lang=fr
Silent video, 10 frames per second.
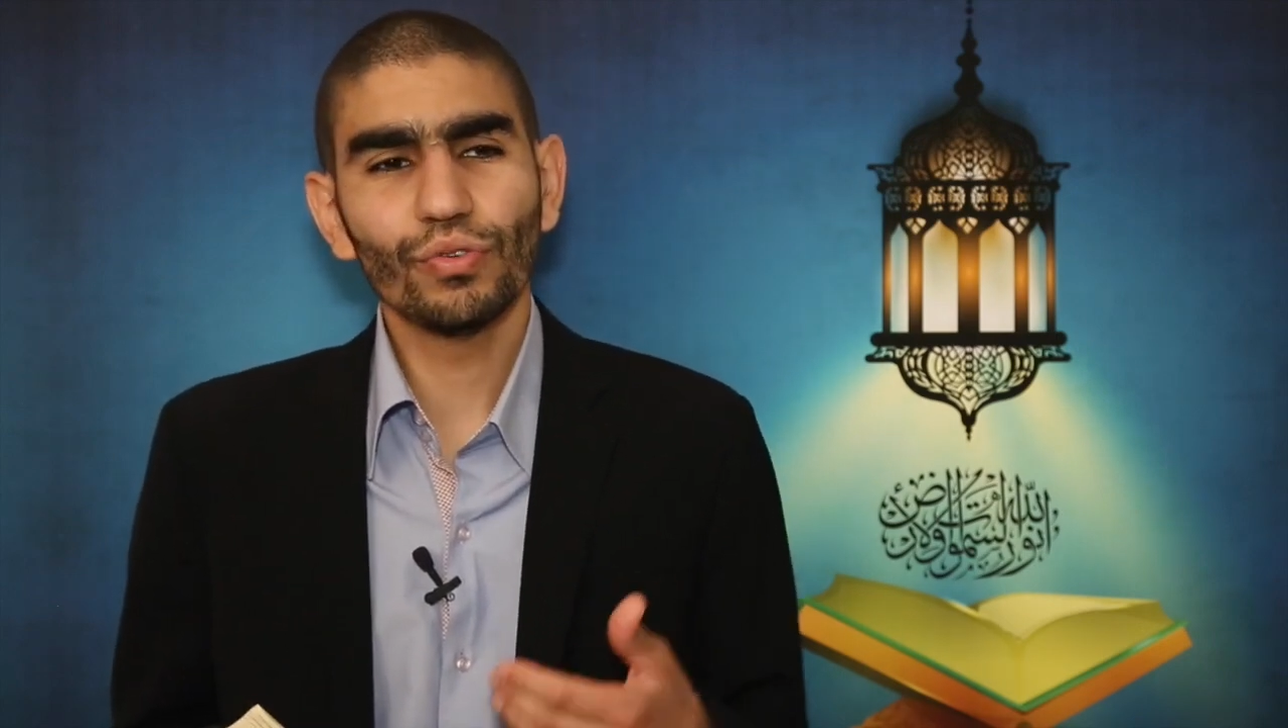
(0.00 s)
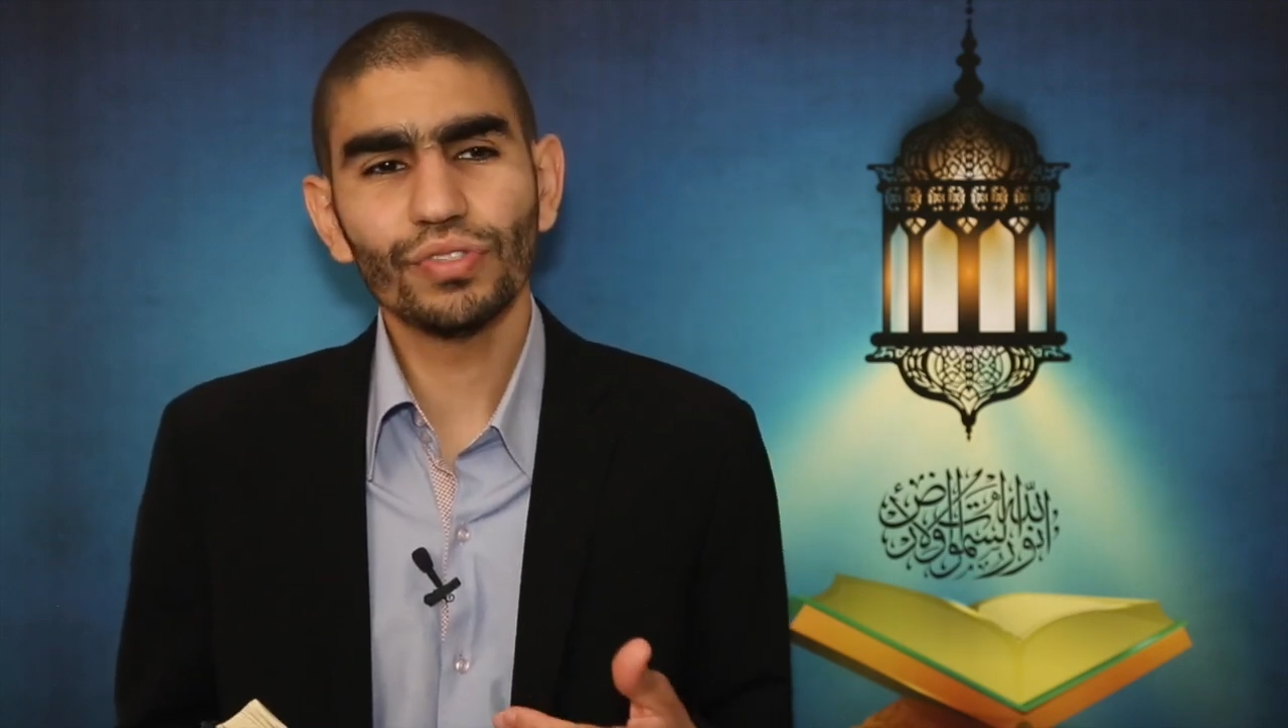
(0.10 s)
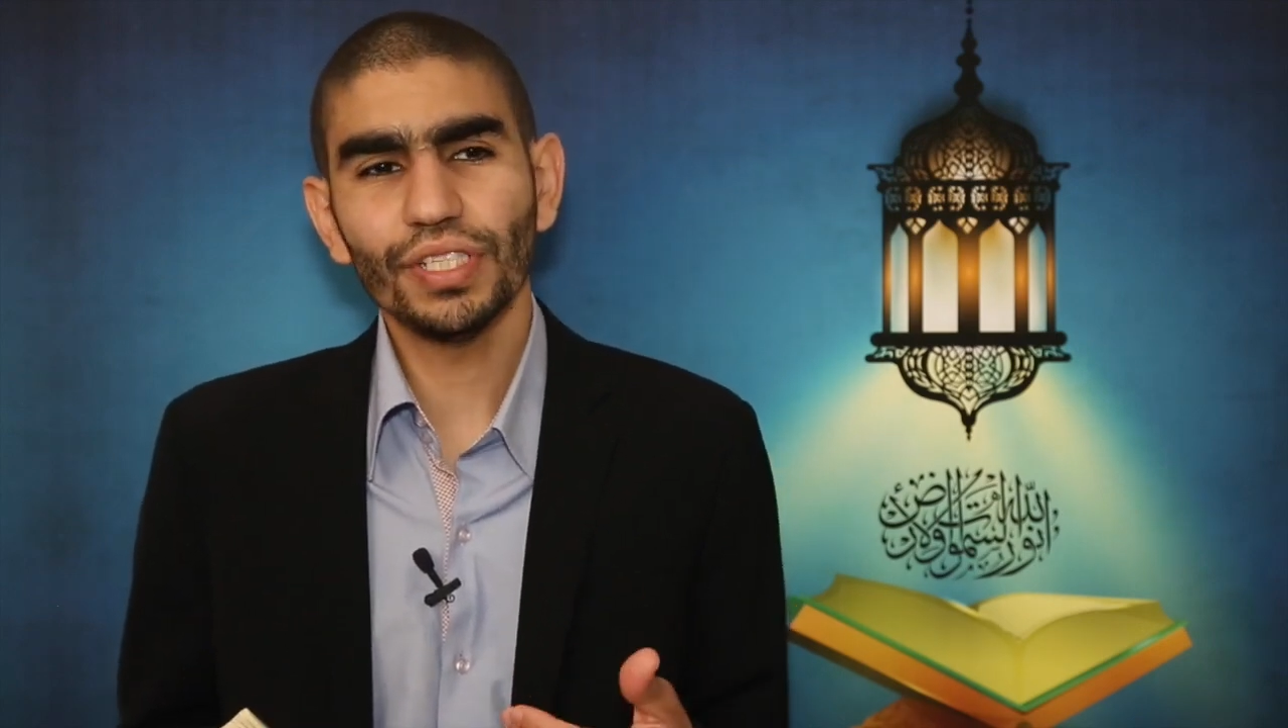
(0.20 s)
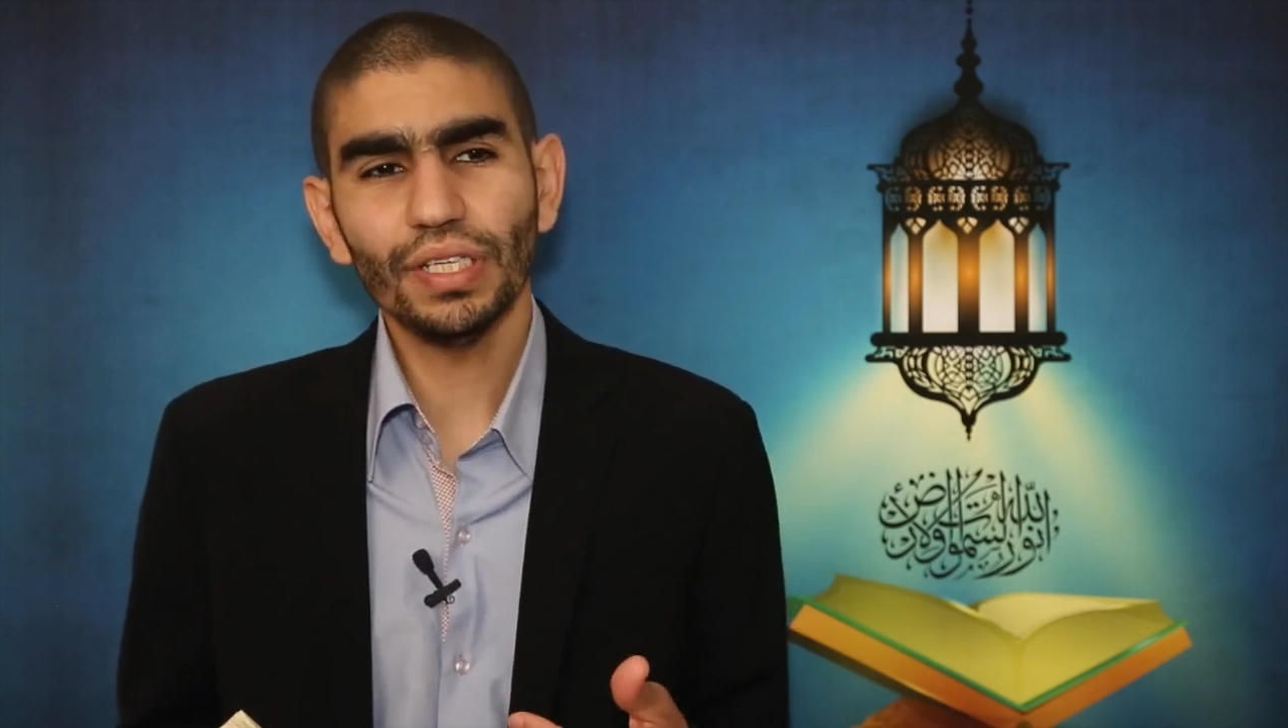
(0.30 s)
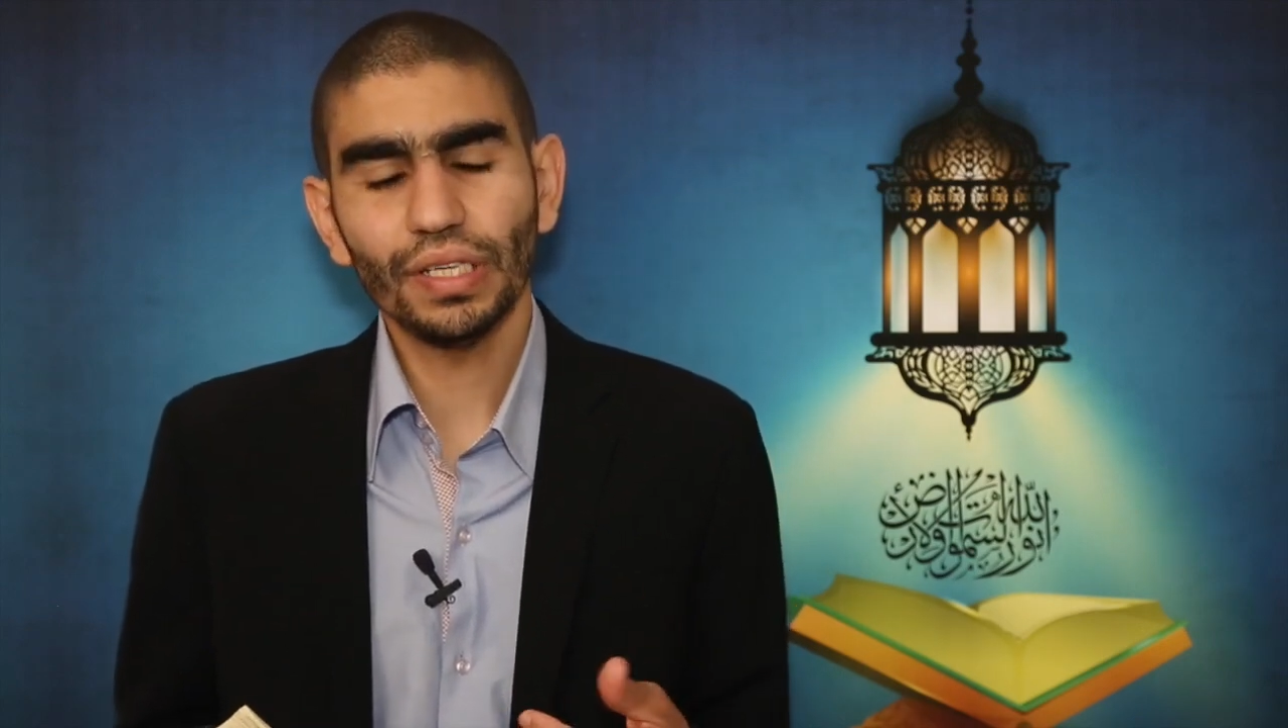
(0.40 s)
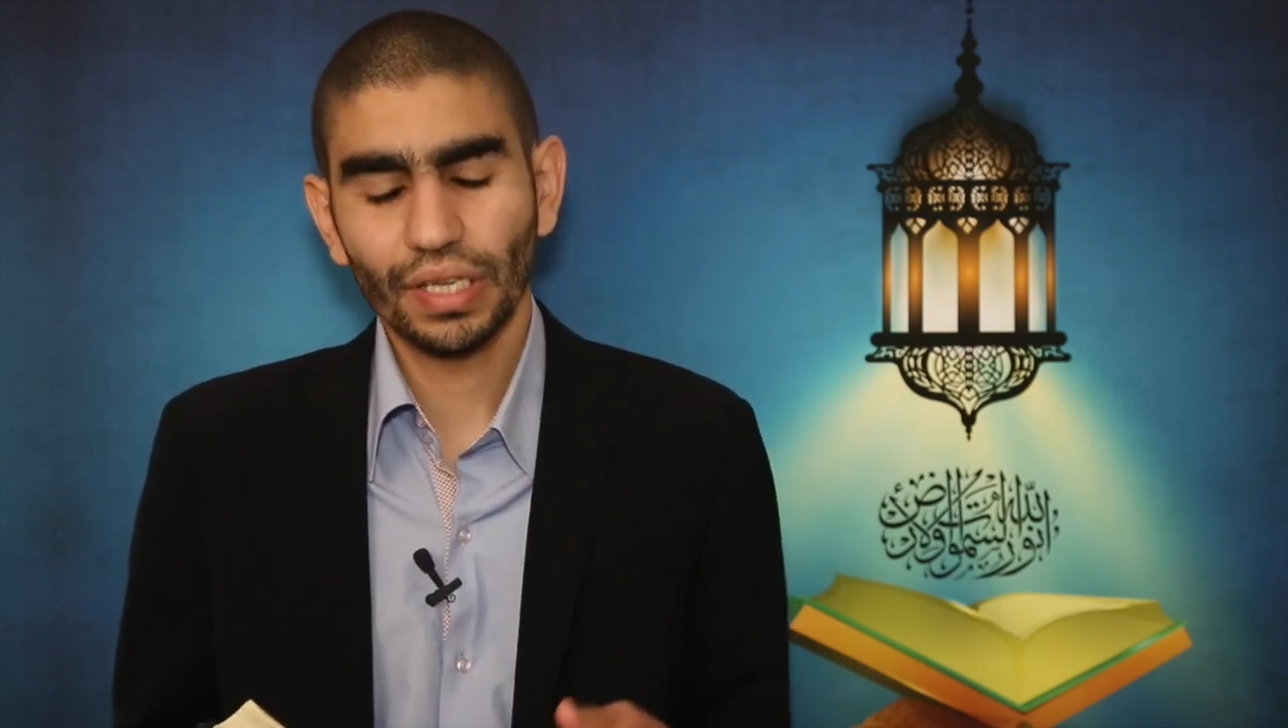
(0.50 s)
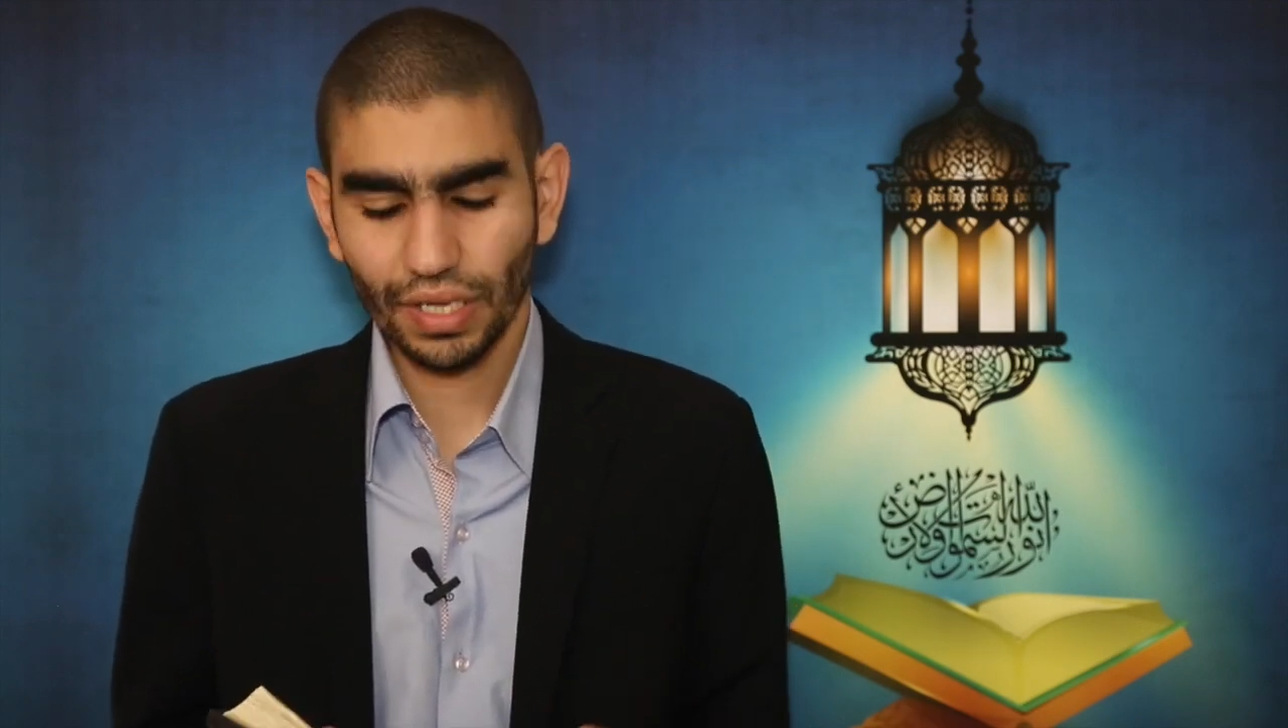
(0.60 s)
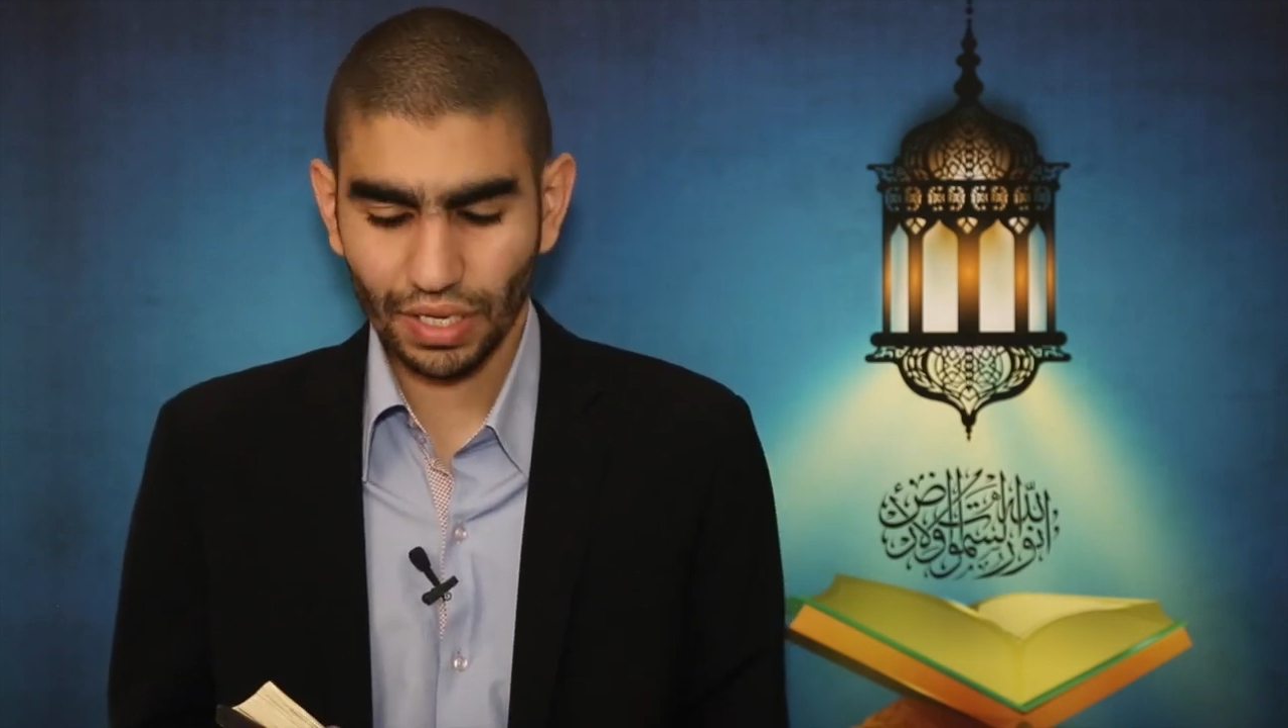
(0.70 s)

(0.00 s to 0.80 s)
nous dit